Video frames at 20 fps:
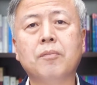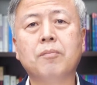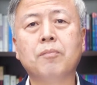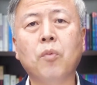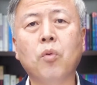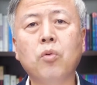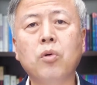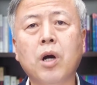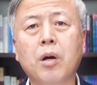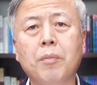
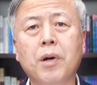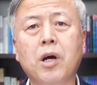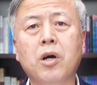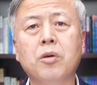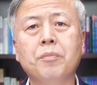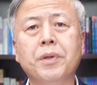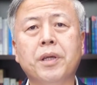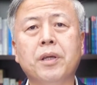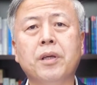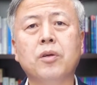몸과
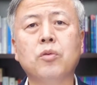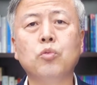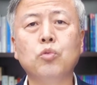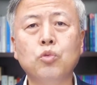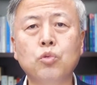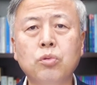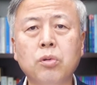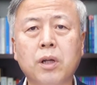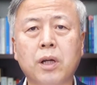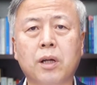마음이
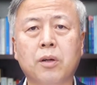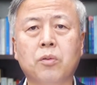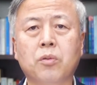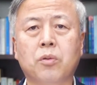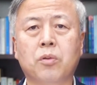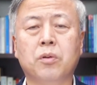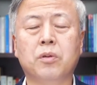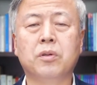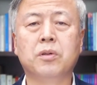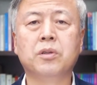
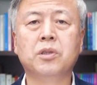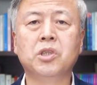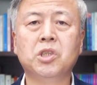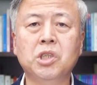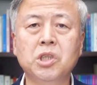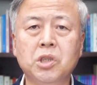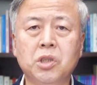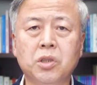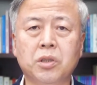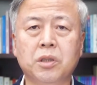우울하고
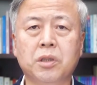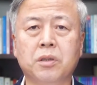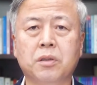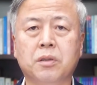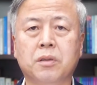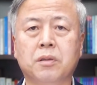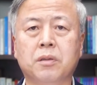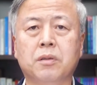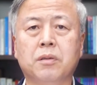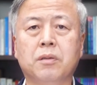
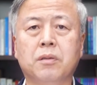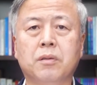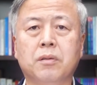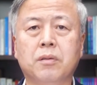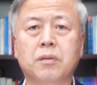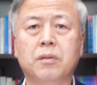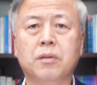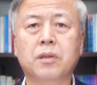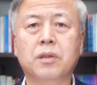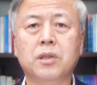지쳐있는
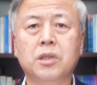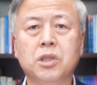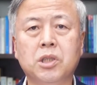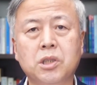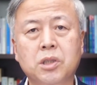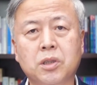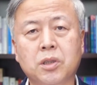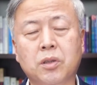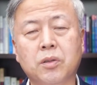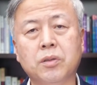
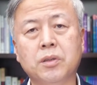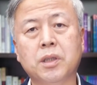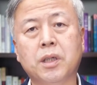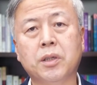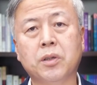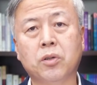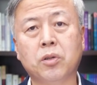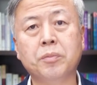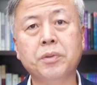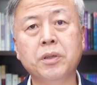시청자
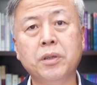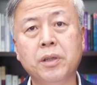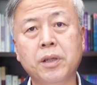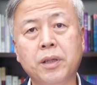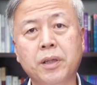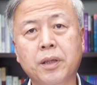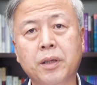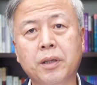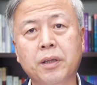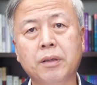
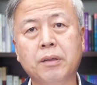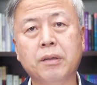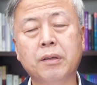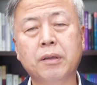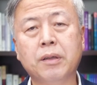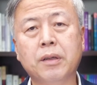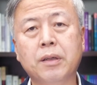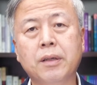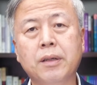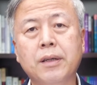여러분들에게
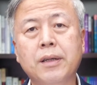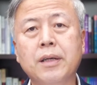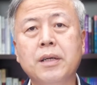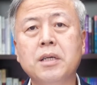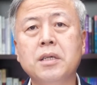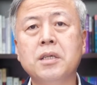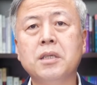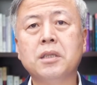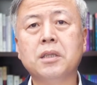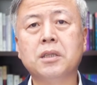
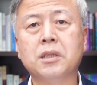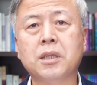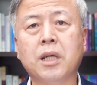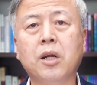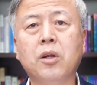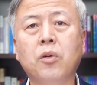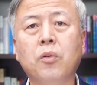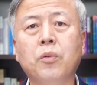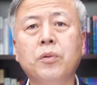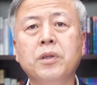
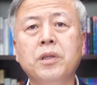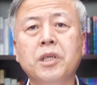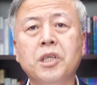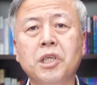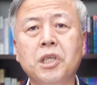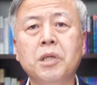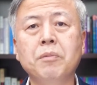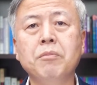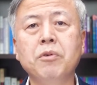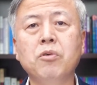새로운
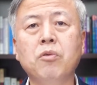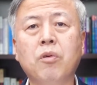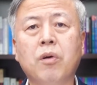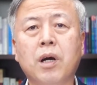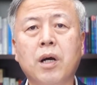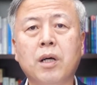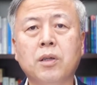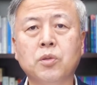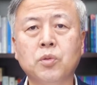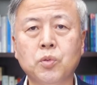
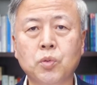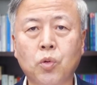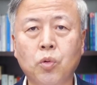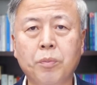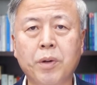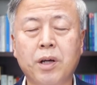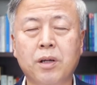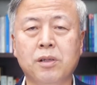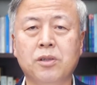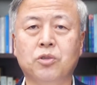힘과
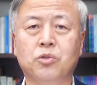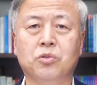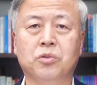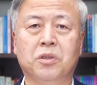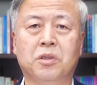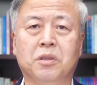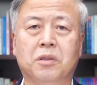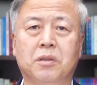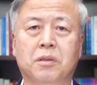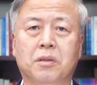소망을
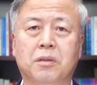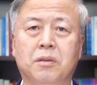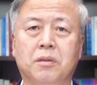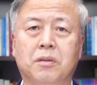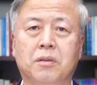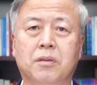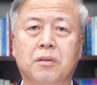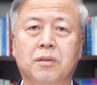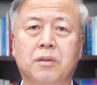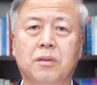주는
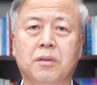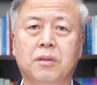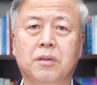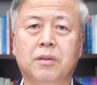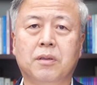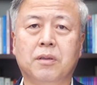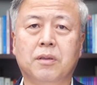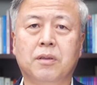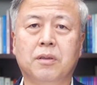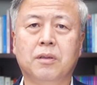
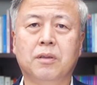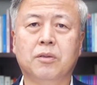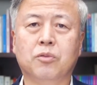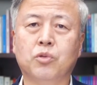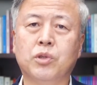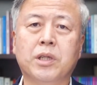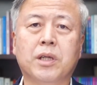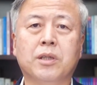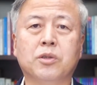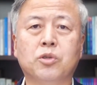
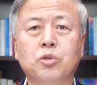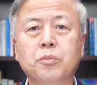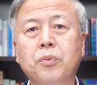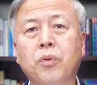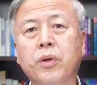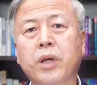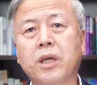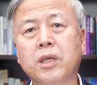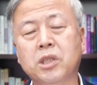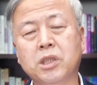귀한
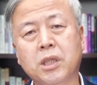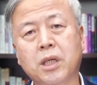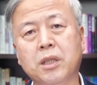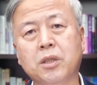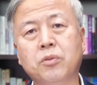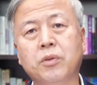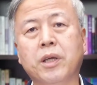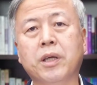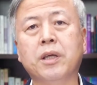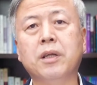축복의
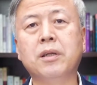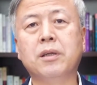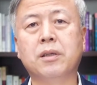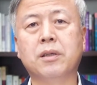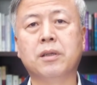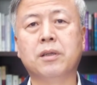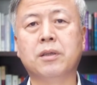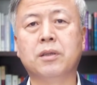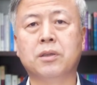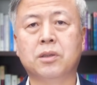시간이
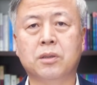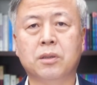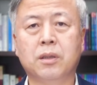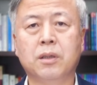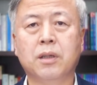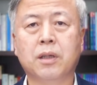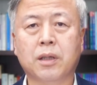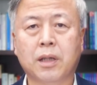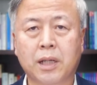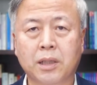되기를
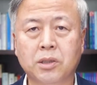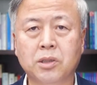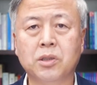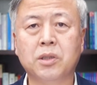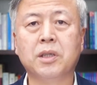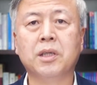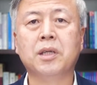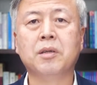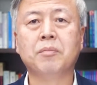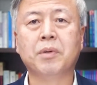
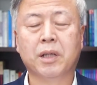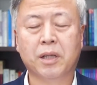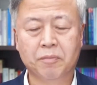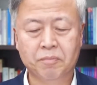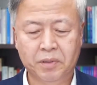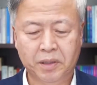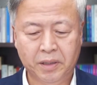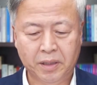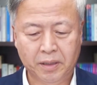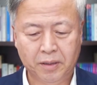간절히
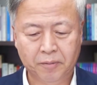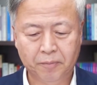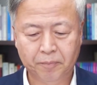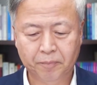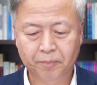바랍니다.